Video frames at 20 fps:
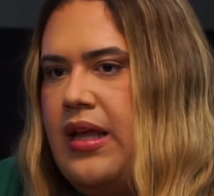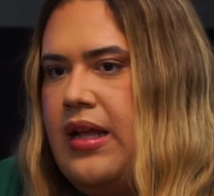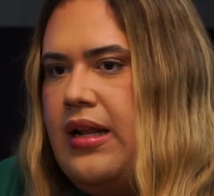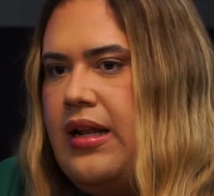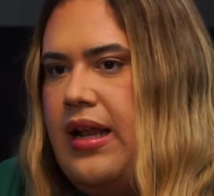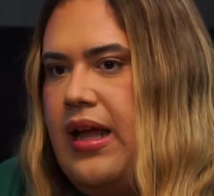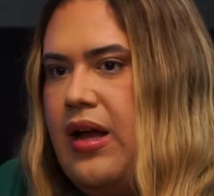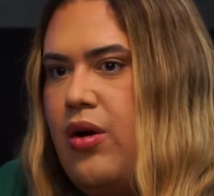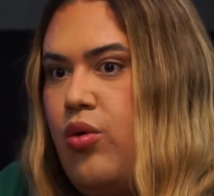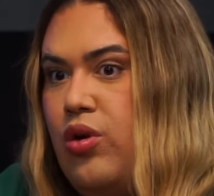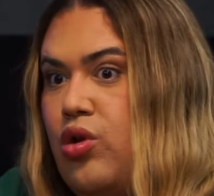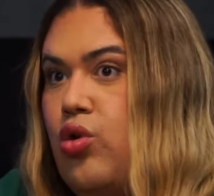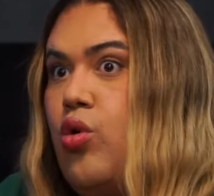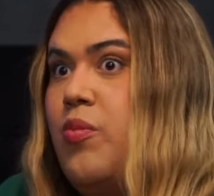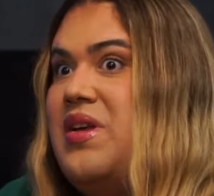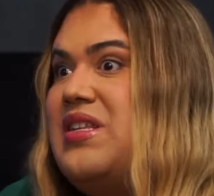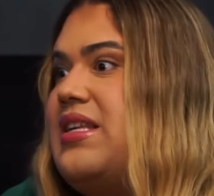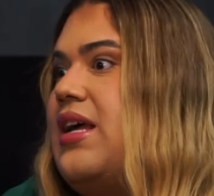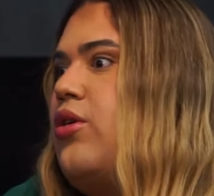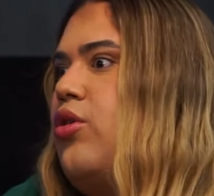né, quando eu
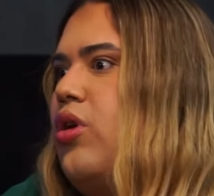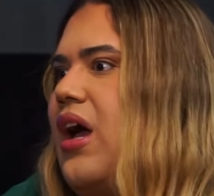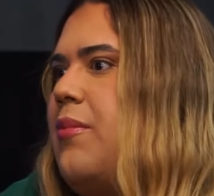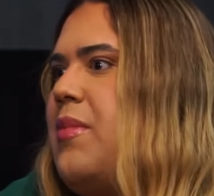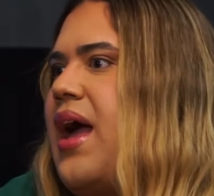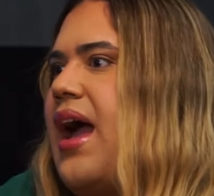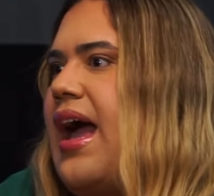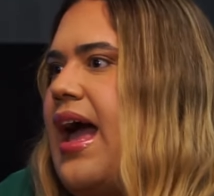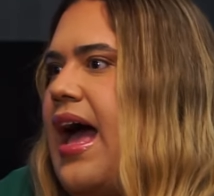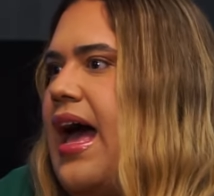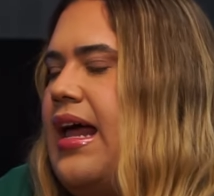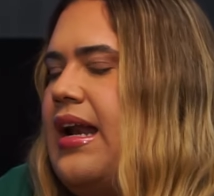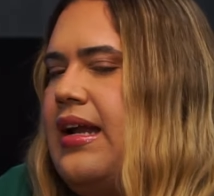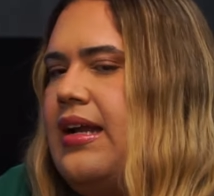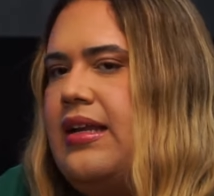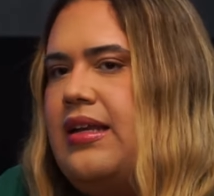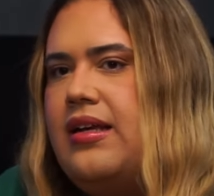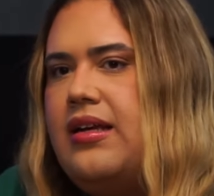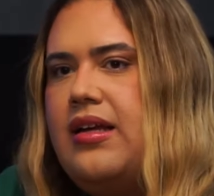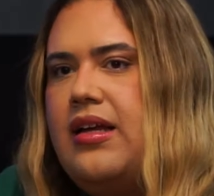comecei a colocar minha cara
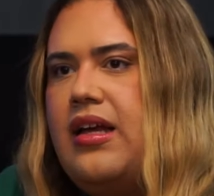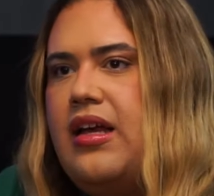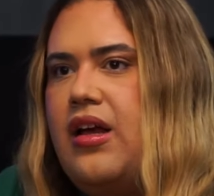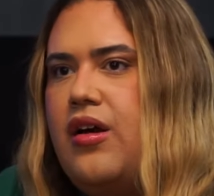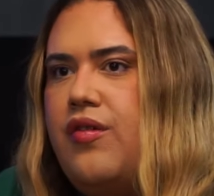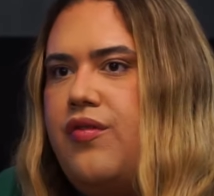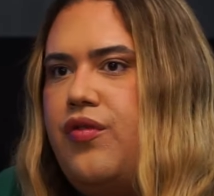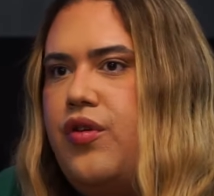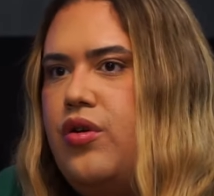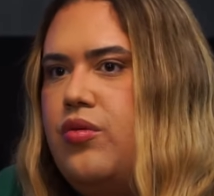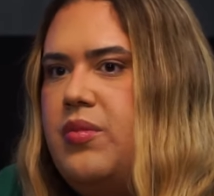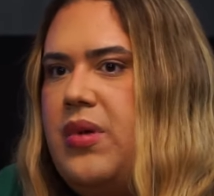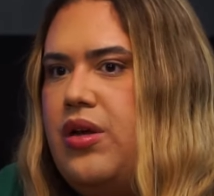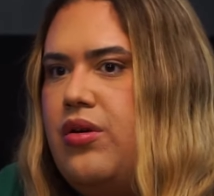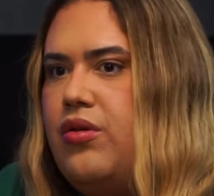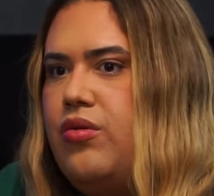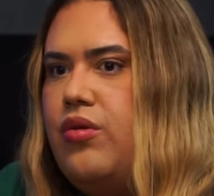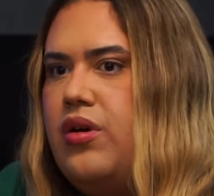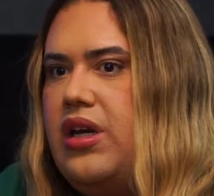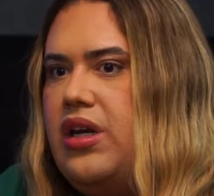ali, foi um, meio
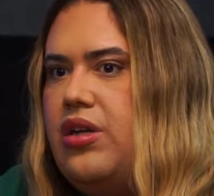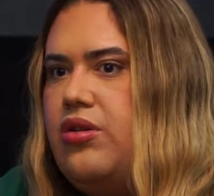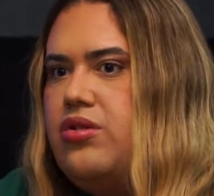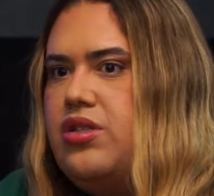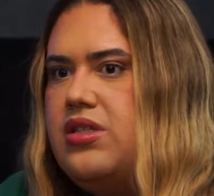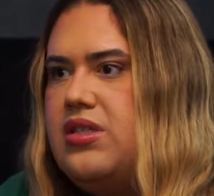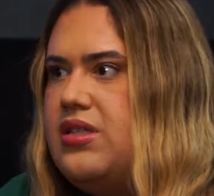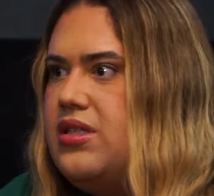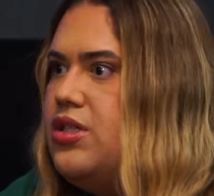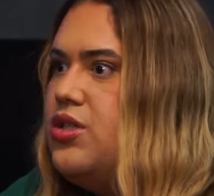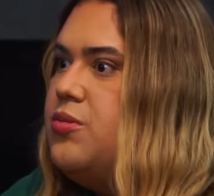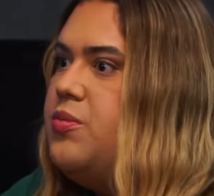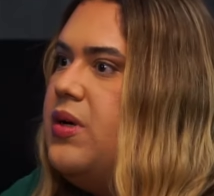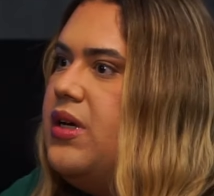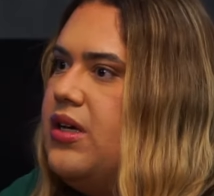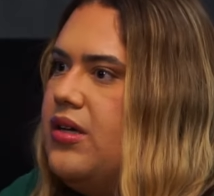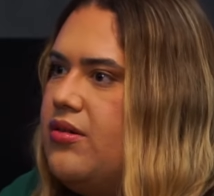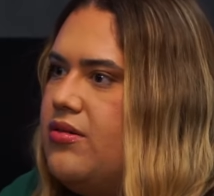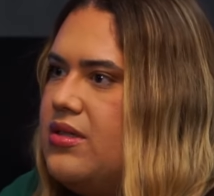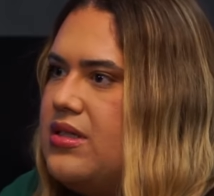que um grito de
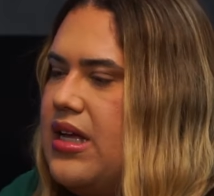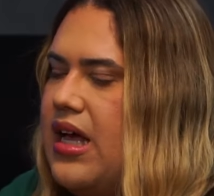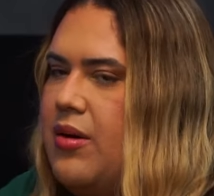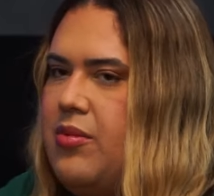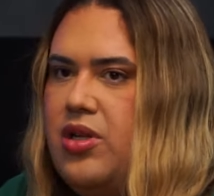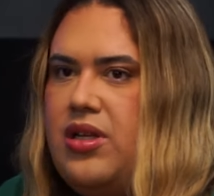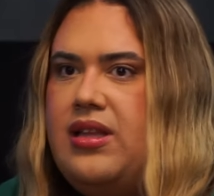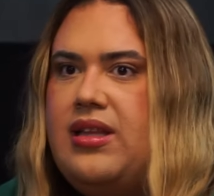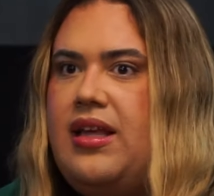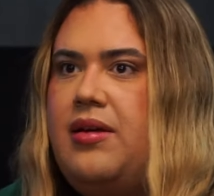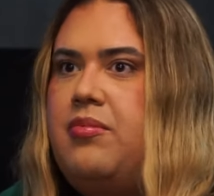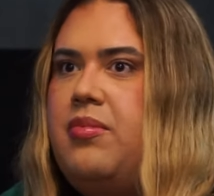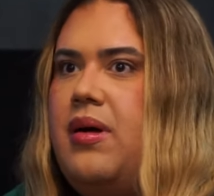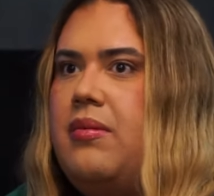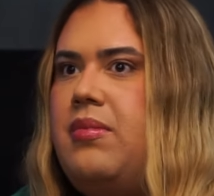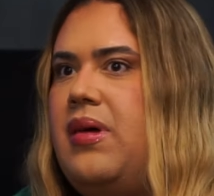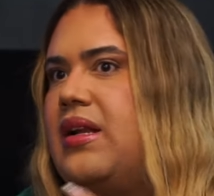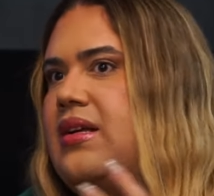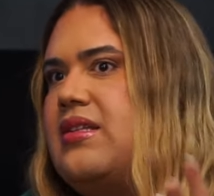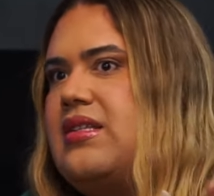desespero, sabe? Eu tentei
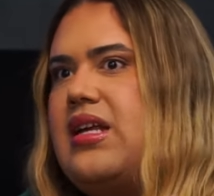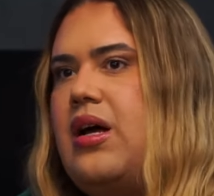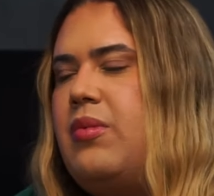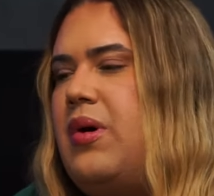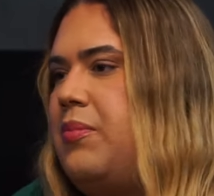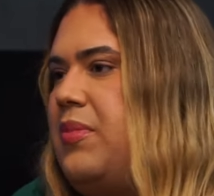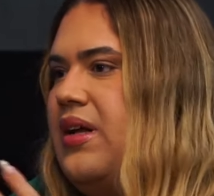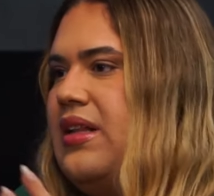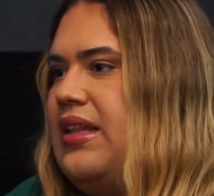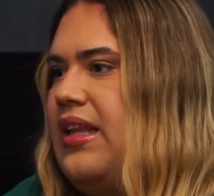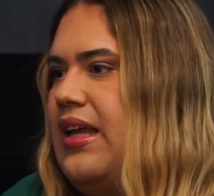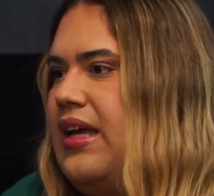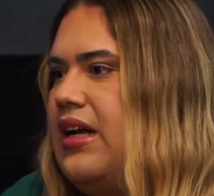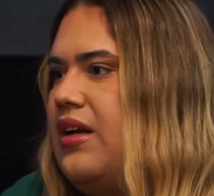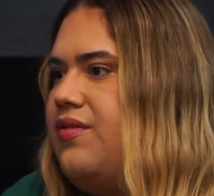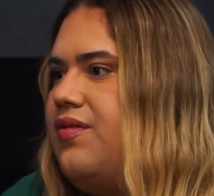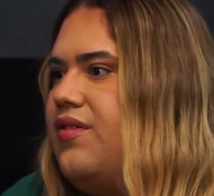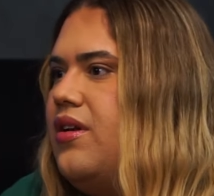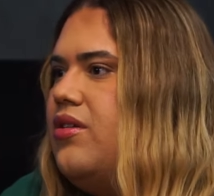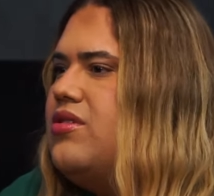balançar uma bandeira
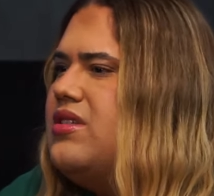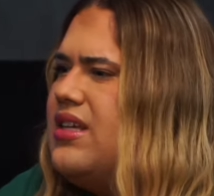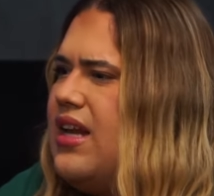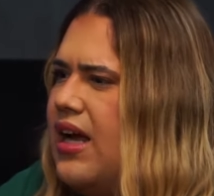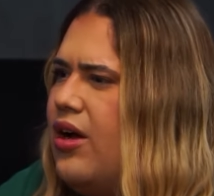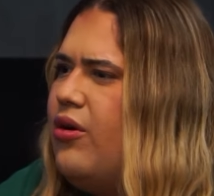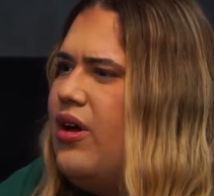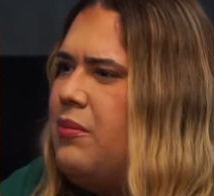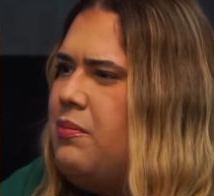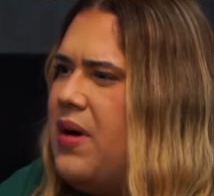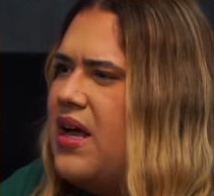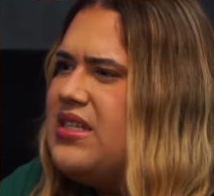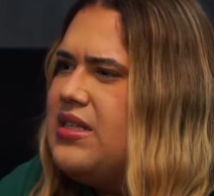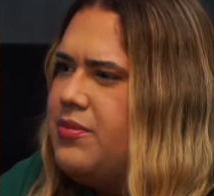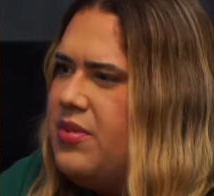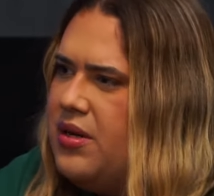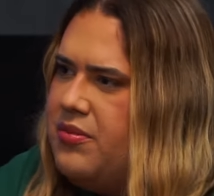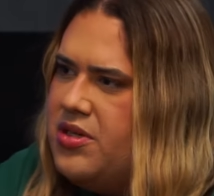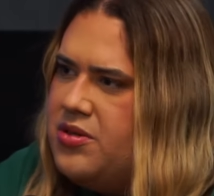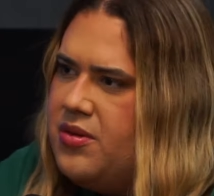falando, será que alguém passa
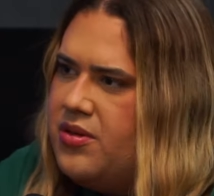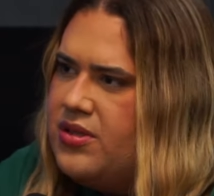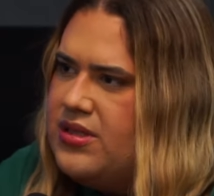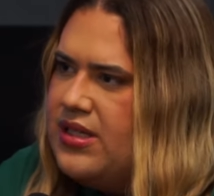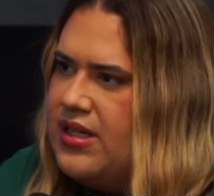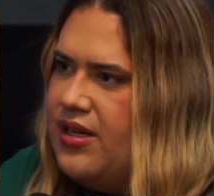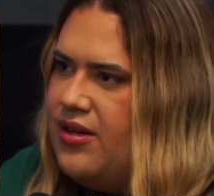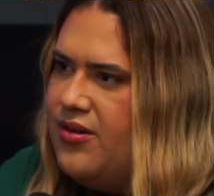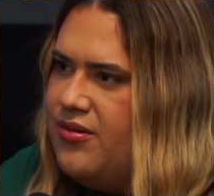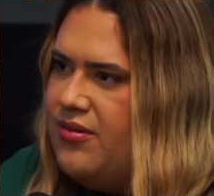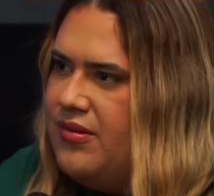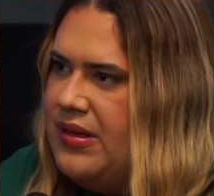pela mesma coisa que eu?